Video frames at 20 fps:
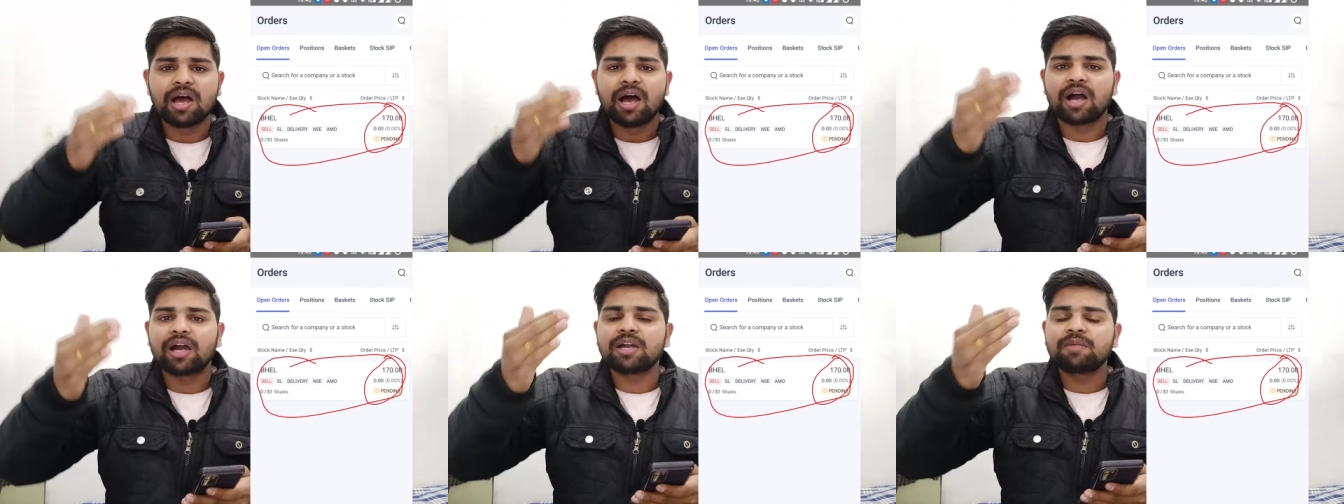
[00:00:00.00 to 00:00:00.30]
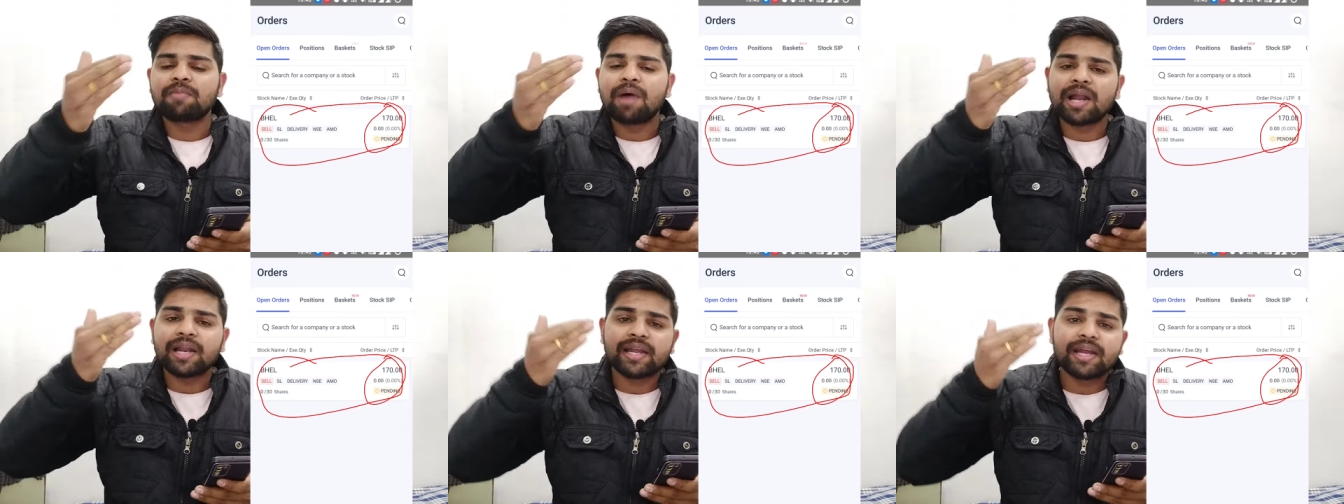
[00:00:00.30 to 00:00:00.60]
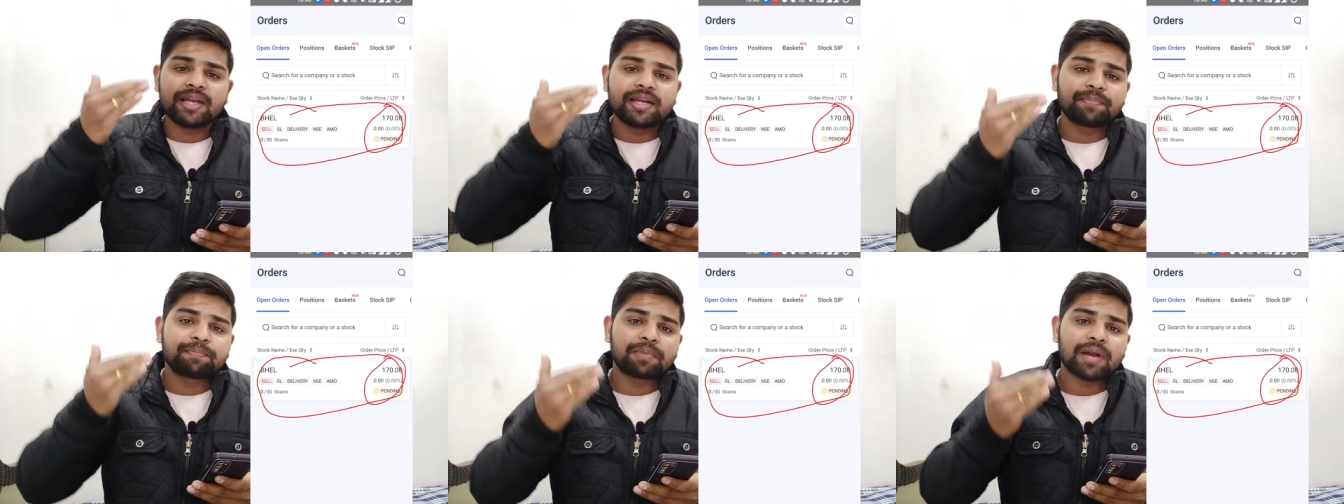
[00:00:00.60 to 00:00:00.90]
अगर
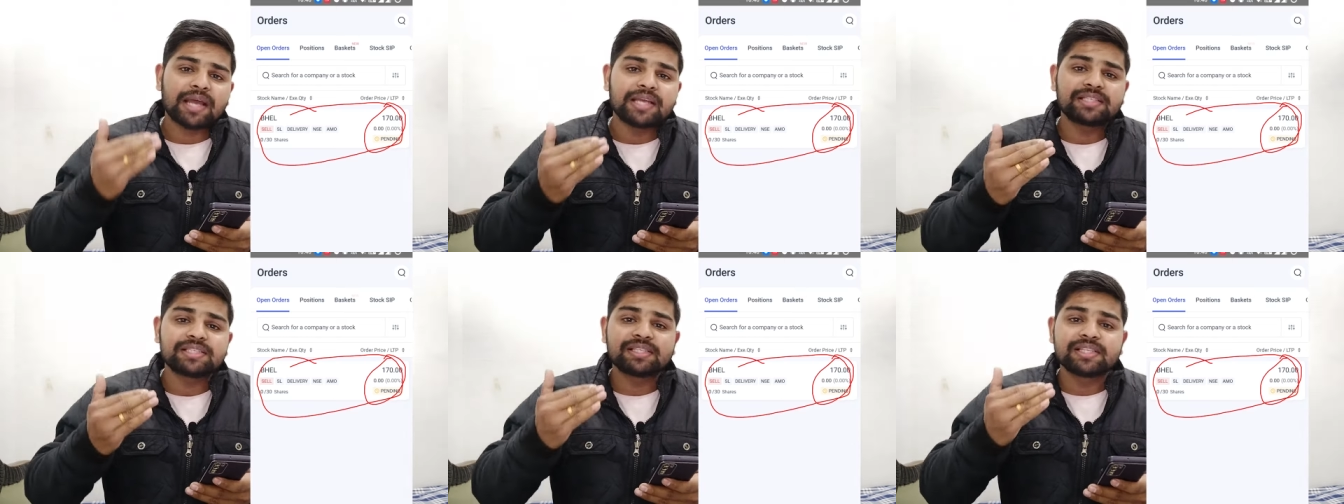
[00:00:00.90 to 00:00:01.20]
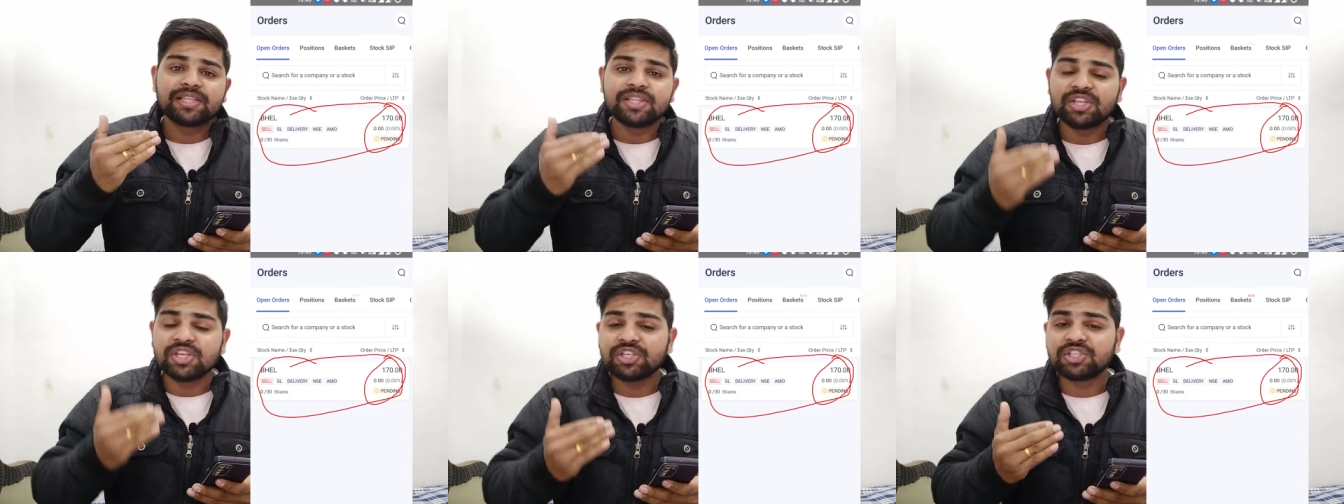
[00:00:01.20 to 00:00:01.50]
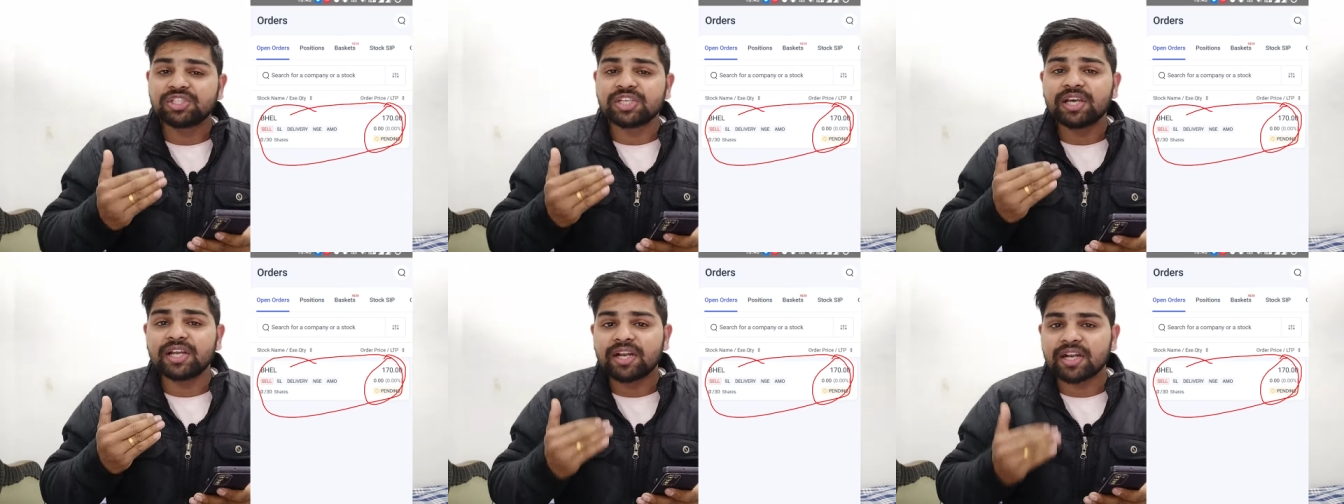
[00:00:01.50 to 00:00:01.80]
मार्केट प्राइस
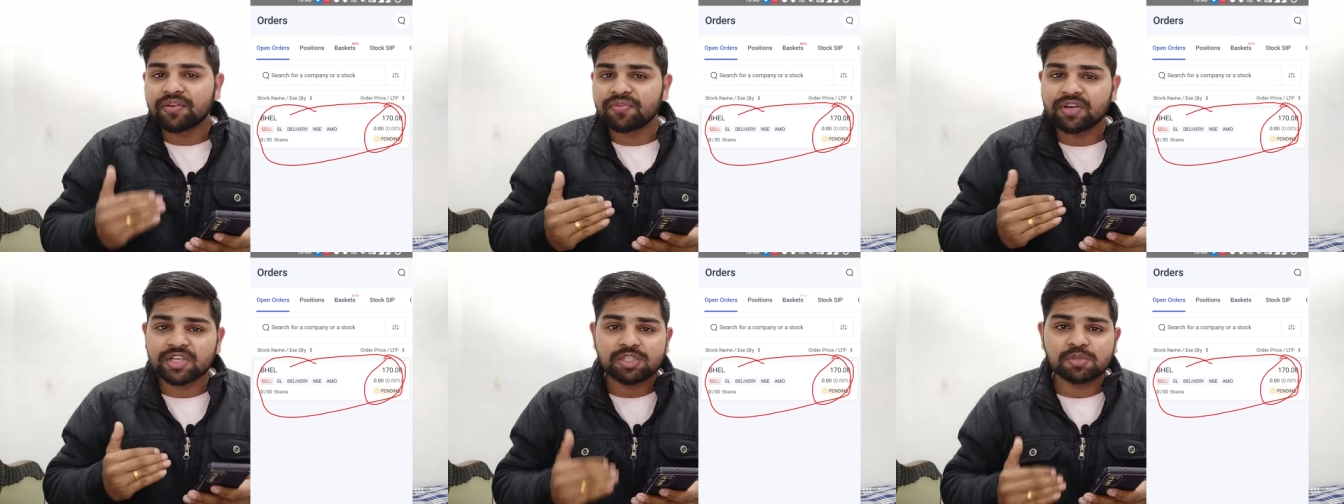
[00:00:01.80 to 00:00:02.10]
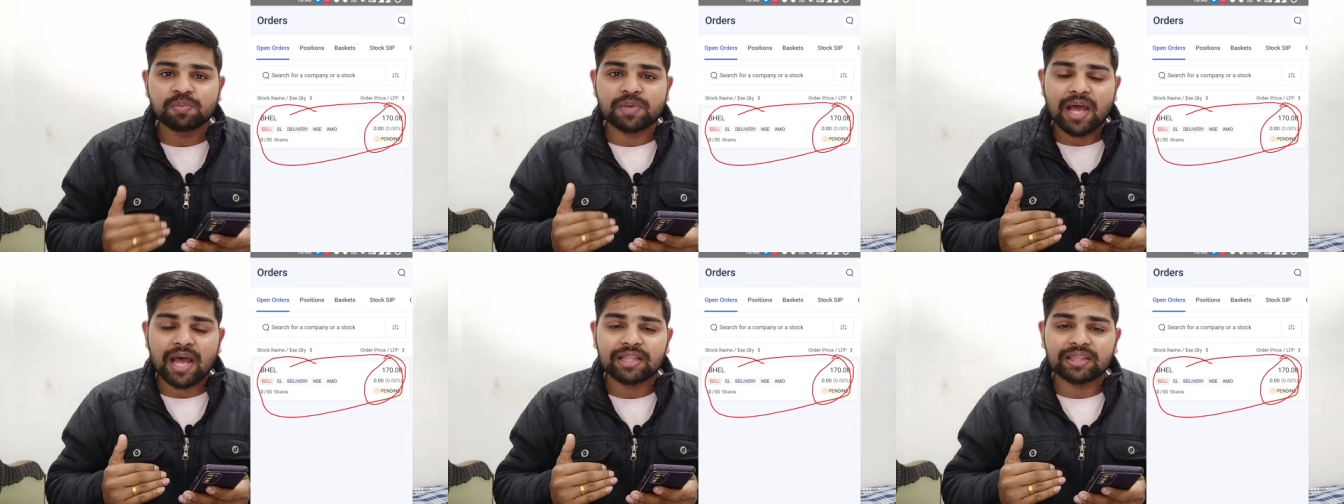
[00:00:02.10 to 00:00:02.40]
नीचे रिवर्स भी